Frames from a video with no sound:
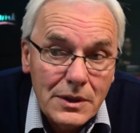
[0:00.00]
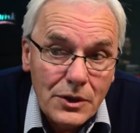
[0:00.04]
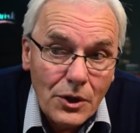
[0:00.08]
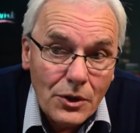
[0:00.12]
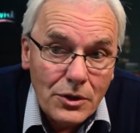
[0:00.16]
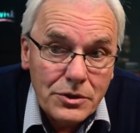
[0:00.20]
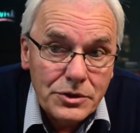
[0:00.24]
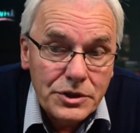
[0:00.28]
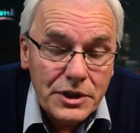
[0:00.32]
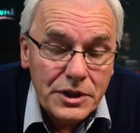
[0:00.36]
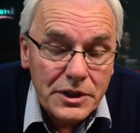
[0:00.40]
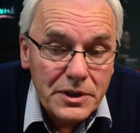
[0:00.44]

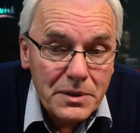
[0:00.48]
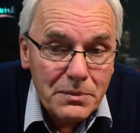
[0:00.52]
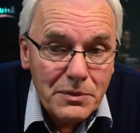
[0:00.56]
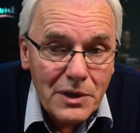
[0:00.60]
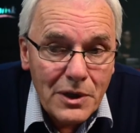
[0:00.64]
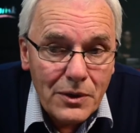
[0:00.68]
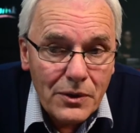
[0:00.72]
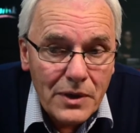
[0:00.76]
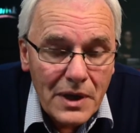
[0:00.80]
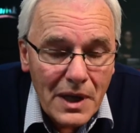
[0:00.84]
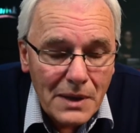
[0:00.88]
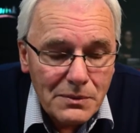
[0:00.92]
No, 7
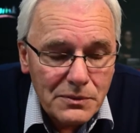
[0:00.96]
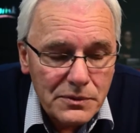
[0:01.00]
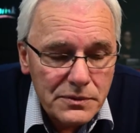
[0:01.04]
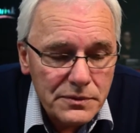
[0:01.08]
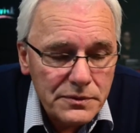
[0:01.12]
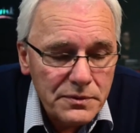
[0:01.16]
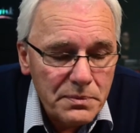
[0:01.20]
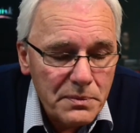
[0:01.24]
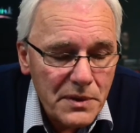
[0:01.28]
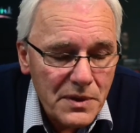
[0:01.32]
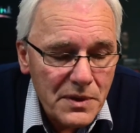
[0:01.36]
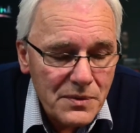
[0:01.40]
kg mhm.
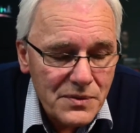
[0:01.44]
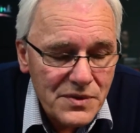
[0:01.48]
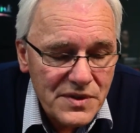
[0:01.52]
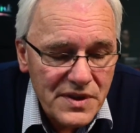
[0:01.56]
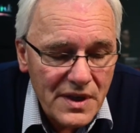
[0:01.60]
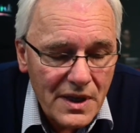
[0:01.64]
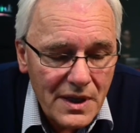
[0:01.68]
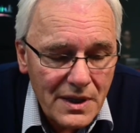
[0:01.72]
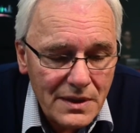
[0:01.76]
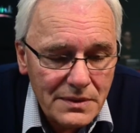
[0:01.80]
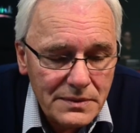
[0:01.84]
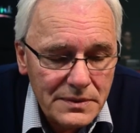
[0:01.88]

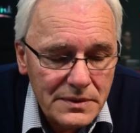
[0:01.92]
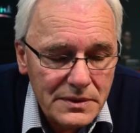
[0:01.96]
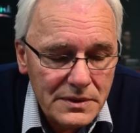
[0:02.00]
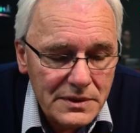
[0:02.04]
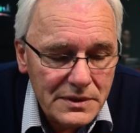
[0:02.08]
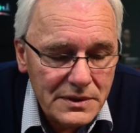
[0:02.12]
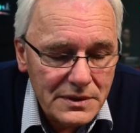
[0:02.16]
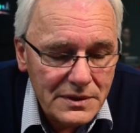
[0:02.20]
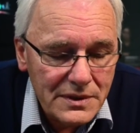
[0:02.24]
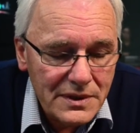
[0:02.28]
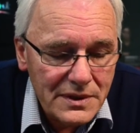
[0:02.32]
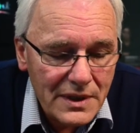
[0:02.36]
mięsa y,
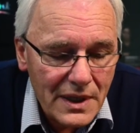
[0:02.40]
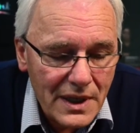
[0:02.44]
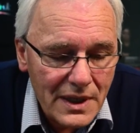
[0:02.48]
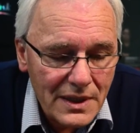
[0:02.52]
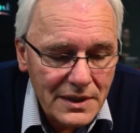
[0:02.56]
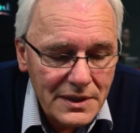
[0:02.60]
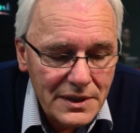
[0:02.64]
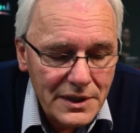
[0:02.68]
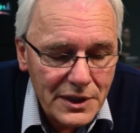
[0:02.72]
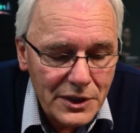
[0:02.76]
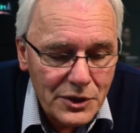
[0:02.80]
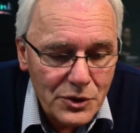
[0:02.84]
na
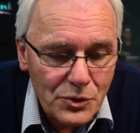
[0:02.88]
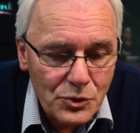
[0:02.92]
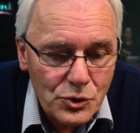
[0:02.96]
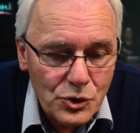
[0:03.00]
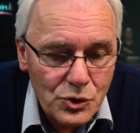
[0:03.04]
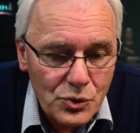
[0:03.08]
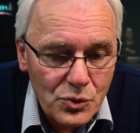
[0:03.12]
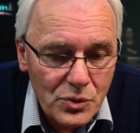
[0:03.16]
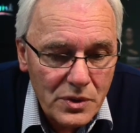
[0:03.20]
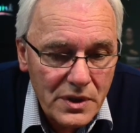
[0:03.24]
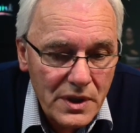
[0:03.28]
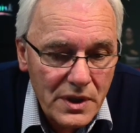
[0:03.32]
jedną
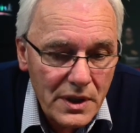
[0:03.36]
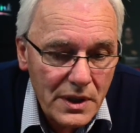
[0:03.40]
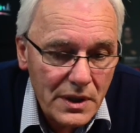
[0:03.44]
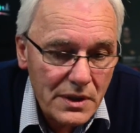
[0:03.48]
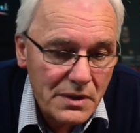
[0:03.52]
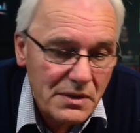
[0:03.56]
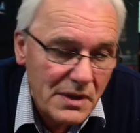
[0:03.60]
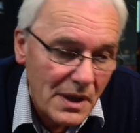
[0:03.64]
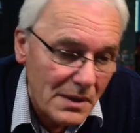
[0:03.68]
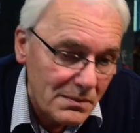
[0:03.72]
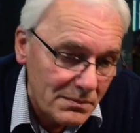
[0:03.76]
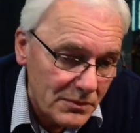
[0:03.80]
sztukę.
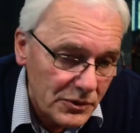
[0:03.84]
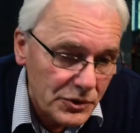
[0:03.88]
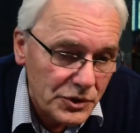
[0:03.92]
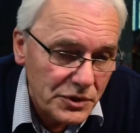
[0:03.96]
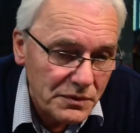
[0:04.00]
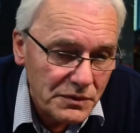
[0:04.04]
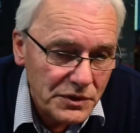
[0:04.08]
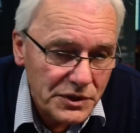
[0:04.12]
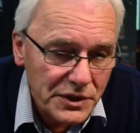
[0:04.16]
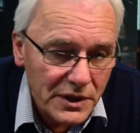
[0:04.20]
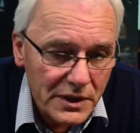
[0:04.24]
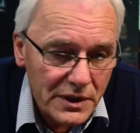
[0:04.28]
Tam
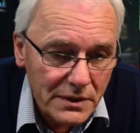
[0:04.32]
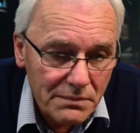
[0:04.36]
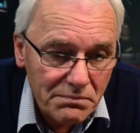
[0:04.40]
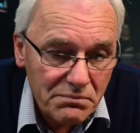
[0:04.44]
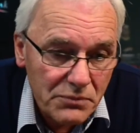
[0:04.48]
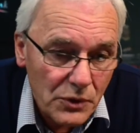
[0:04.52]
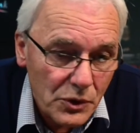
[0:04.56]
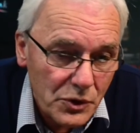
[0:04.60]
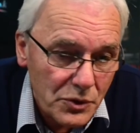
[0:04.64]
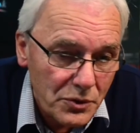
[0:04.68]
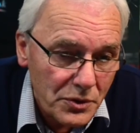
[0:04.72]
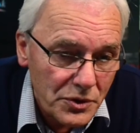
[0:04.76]
oczywiście
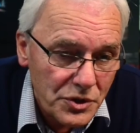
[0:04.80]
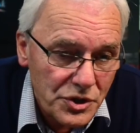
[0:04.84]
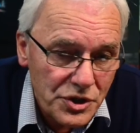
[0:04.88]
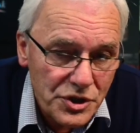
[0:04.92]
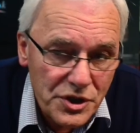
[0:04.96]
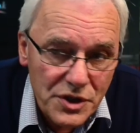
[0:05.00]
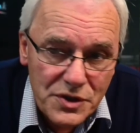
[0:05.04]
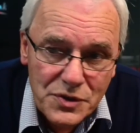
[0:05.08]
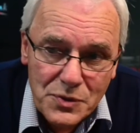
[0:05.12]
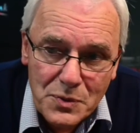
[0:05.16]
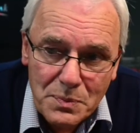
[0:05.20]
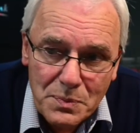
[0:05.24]
około
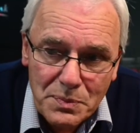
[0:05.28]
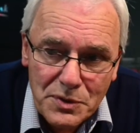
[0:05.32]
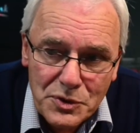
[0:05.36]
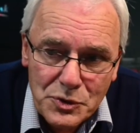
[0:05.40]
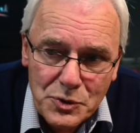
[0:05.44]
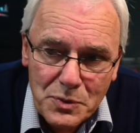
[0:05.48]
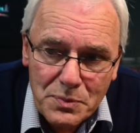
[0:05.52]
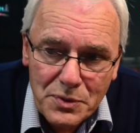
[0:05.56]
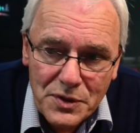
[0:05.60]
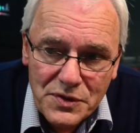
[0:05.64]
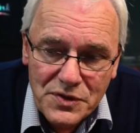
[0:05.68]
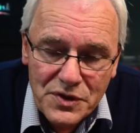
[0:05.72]

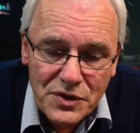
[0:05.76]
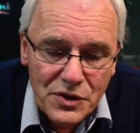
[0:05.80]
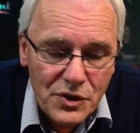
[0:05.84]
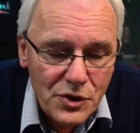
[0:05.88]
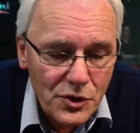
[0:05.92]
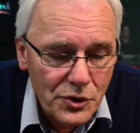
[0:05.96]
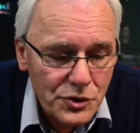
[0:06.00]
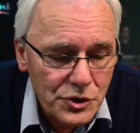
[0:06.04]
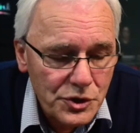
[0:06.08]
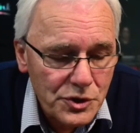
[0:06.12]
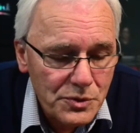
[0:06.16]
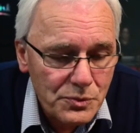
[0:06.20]
35%
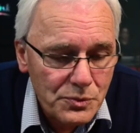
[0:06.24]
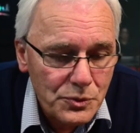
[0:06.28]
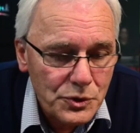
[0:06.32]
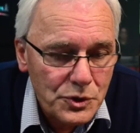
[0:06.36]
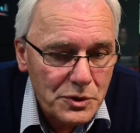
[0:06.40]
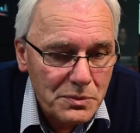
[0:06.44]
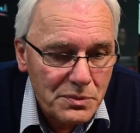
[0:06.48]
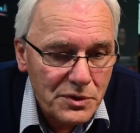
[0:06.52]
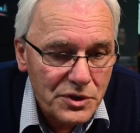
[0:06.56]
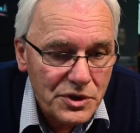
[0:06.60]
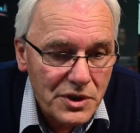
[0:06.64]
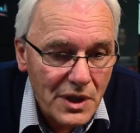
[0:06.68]
kości
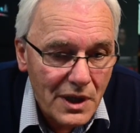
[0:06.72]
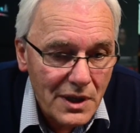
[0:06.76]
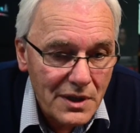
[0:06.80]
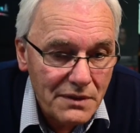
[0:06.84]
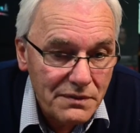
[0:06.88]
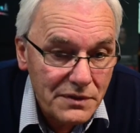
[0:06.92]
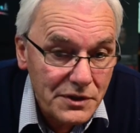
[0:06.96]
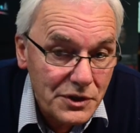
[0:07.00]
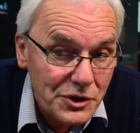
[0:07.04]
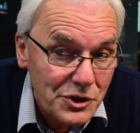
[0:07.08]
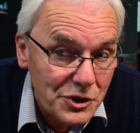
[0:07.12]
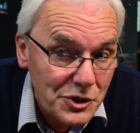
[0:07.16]
musi być, ale
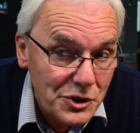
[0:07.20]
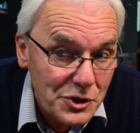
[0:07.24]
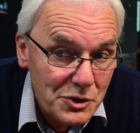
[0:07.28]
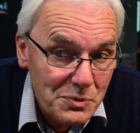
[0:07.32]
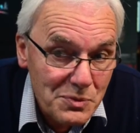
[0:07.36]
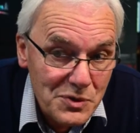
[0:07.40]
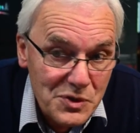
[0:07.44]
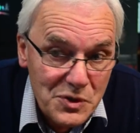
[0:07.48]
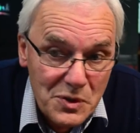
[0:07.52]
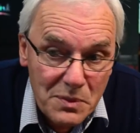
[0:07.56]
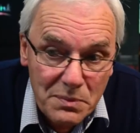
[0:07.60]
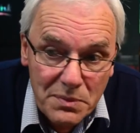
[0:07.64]

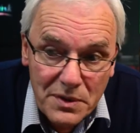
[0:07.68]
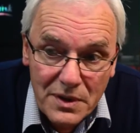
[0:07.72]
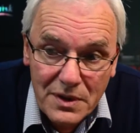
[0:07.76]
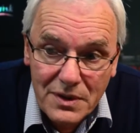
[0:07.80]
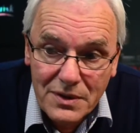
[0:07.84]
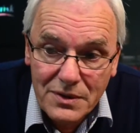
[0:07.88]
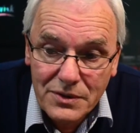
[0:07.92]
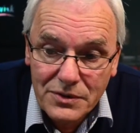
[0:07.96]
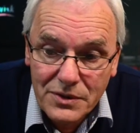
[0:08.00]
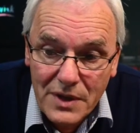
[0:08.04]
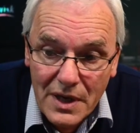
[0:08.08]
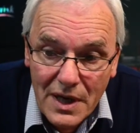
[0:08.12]
wyliczyliśmy
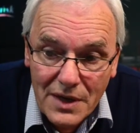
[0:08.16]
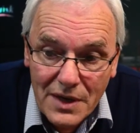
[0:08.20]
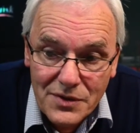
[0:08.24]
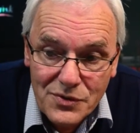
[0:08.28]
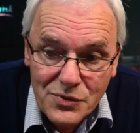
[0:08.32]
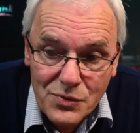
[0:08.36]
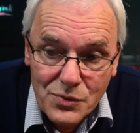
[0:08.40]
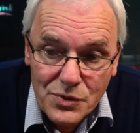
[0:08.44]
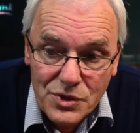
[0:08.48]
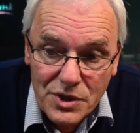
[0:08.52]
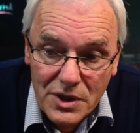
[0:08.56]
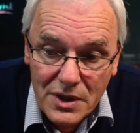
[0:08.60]
sobie od
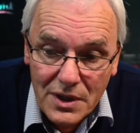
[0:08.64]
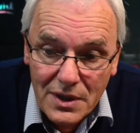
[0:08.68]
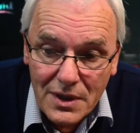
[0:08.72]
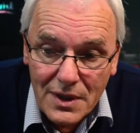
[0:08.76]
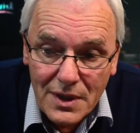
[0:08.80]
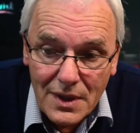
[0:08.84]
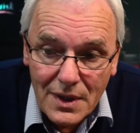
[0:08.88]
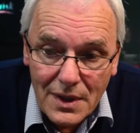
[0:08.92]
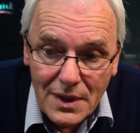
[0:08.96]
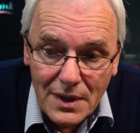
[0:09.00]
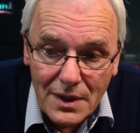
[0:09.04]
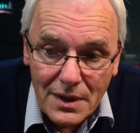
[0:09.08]
razu, że
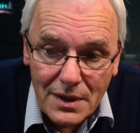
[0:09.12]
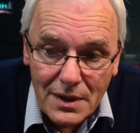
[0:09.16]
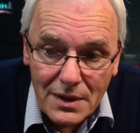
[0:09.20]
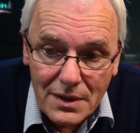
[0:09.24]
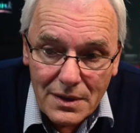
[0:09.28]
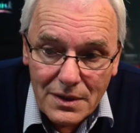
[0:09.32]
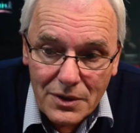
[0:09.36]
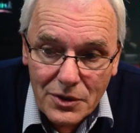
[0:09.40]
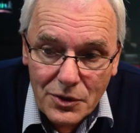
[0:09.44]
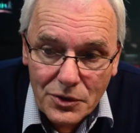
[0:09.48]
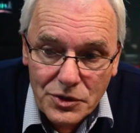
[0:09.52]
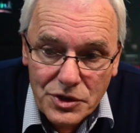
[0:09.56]

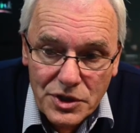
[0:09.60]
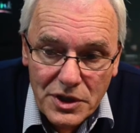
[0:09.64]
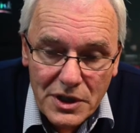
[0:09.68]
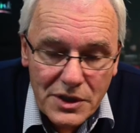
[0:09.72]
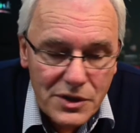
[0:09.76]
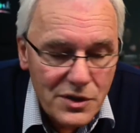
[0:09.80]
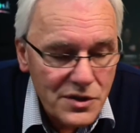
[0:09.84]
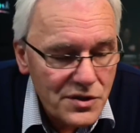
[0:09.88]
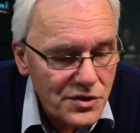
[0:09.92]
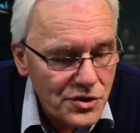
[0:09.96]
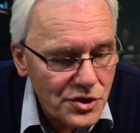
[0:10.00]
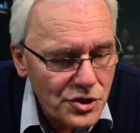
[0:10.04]
e, rocznie
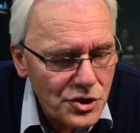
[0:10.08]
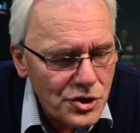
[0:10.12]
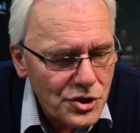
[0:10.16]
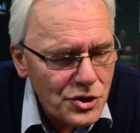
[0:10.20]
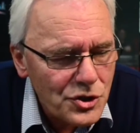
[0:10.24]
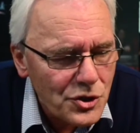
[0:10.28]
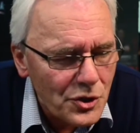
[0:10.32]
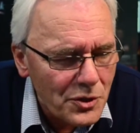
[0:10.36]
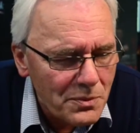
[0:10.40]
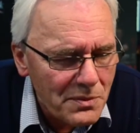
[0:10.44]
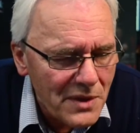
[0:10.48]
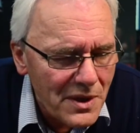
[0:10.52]
to jest
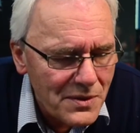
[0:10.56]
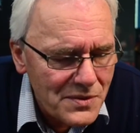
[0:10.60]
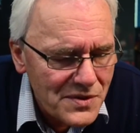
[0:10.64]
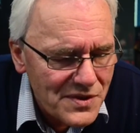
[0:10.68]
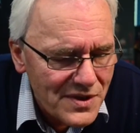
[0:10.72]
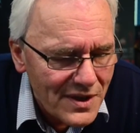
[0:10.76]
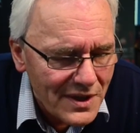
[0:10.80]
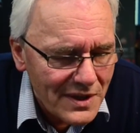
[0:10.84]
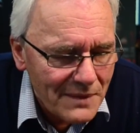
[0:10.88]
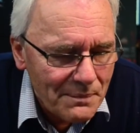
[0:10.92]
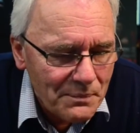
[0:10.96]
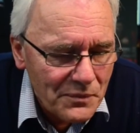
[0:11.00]
10 ton
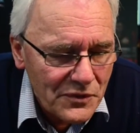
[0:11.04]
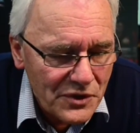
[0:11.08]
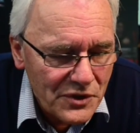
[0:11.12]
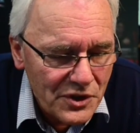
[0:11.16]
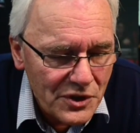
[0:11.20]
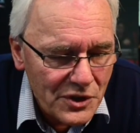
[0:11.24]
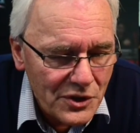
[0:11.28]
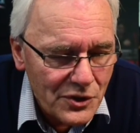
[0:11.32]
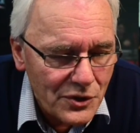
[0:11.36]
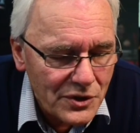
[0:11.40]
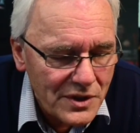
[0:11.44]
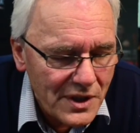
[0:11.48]
mięsa.
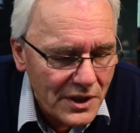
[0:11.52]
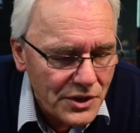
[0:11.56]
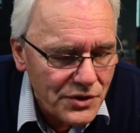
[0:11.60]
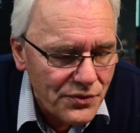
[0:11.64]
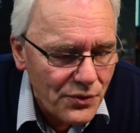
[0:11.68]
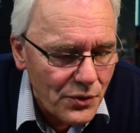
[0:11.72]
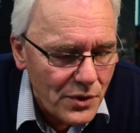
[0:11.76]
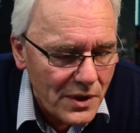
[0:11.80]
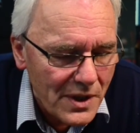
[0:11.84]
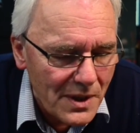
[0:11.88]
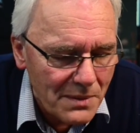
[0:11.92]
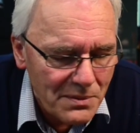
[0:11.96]
Tylko ta
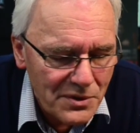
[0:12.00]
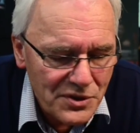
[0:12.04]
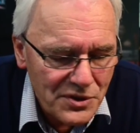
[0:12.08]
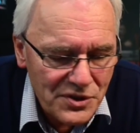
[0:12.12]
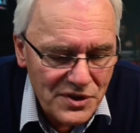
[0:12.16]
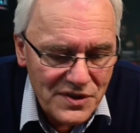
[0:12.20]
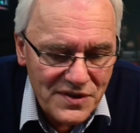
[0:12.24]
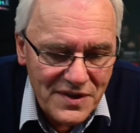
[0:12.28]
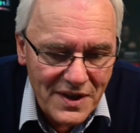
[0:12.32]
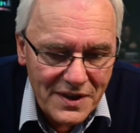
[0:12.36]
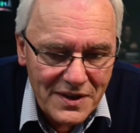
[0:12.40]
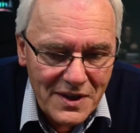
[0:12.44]
czwórka
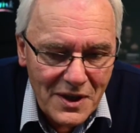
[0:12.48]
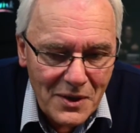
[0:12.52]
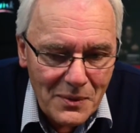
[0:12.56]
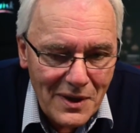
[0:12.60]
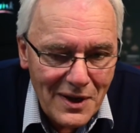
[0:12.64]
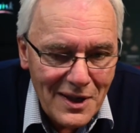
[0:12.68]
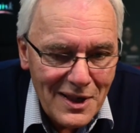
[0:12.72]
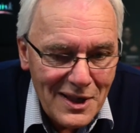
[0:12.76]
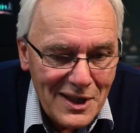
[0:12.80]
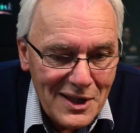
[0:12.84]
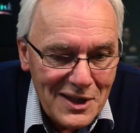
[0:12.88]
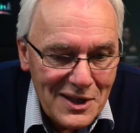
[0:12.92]
będzie
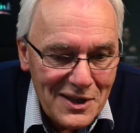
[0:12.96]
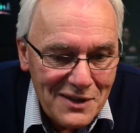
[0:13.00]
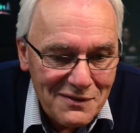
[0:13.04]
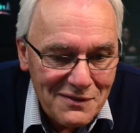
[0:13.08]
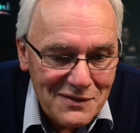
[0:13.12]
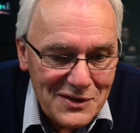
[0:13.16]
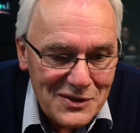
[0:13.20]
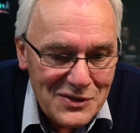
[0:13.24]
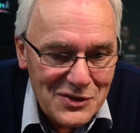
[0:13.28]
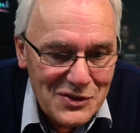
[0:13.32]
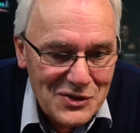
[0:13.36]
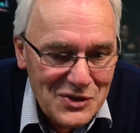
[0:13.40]
zjadała.
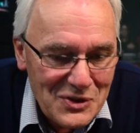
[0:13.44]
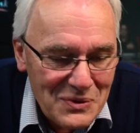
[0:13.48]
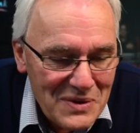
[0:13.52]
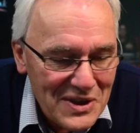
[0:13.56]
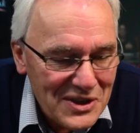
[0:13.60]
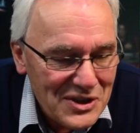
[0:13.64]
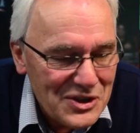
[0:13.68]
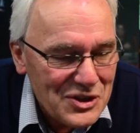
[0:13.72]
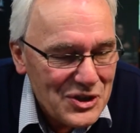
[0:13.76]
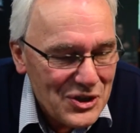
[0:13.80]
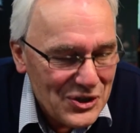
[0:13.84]
Więc to są jakieś